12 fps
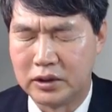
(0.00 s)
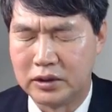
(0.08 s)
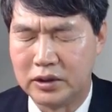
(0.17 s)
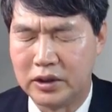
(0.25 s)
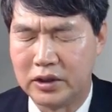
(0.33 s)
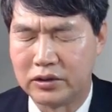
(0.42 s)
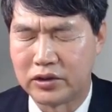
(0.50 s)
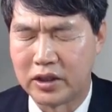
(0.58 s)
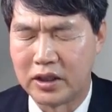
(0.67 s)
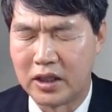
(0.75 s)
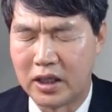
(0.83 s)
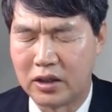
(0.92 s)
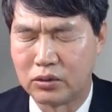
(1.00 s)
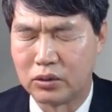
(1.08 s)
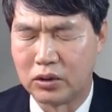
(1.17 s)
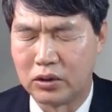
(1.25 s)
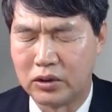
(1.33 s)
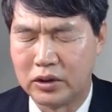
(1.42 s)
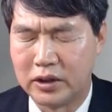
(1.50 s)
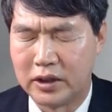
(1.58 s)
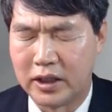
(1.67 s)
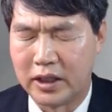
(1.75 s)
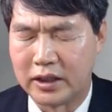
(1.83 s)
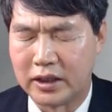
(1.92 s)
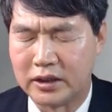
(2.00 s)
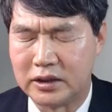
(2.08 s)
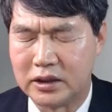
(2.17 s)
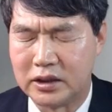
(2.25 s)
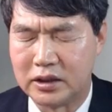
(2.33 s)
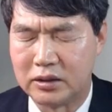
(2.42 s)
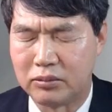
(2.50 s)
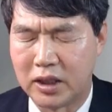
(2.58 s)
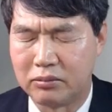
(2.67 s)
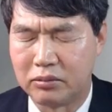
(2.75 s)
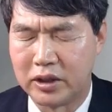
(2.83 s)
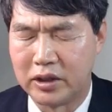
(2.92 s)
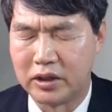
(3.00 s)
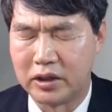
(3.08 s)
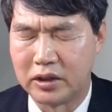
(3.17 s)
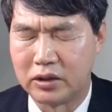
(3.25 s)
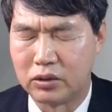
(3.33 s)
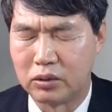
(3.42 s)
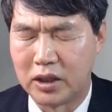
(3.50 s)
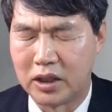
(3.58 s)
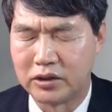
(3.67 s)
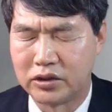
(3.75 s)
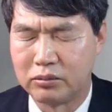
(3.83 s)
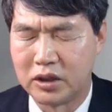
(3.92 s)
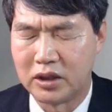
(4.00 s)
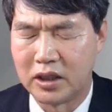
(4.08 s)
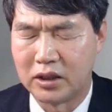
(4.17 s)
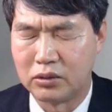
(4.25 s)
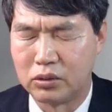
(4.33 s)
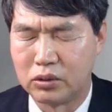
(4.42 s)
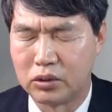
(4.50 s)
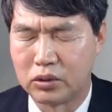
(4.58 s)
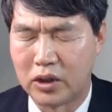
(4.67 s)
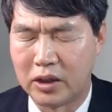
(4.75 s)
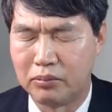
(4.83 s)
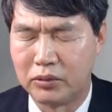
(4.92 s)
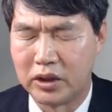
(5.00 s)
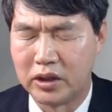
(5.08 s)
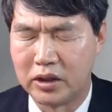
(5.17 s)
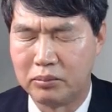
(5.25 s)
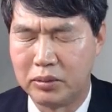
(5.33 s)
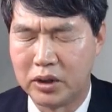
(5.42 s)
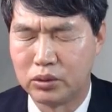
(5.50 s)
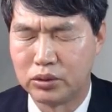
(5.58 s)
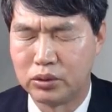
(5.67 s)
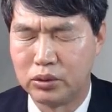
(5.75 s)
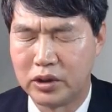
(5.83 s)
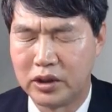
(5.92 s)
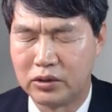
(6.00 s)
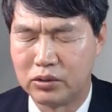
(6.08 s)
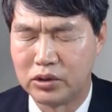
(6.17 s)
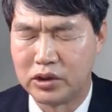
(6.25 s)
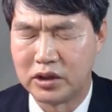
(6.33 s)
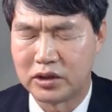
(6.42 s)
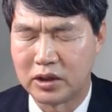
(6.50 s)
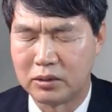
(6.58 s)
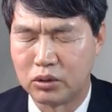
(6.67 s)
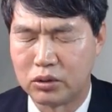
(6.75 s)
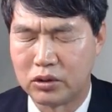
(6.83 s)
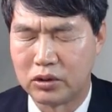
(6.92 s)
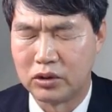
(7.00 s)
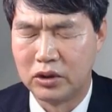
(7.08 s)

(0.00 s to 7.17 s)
예상하고 하나님 함께 또 말씀을 나누고 또 함께 배울 수 있게 해주시니 참으로